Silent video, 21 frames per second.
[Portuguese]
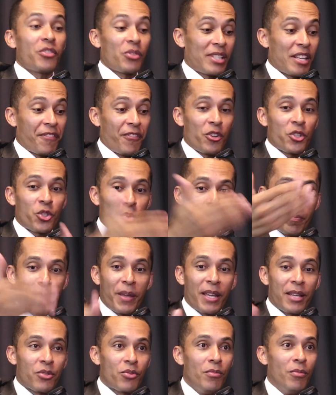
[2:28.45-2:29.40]
fosse um
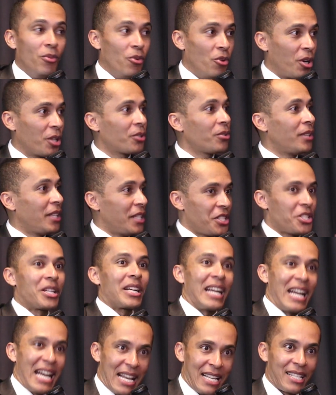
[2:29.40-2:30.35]
peso morto dentro de
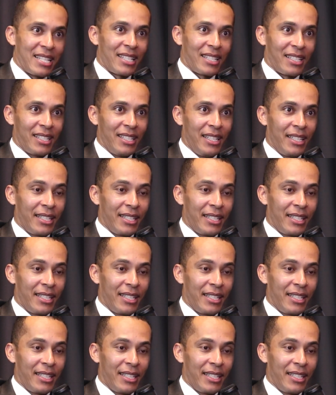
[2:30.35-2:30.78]
casa,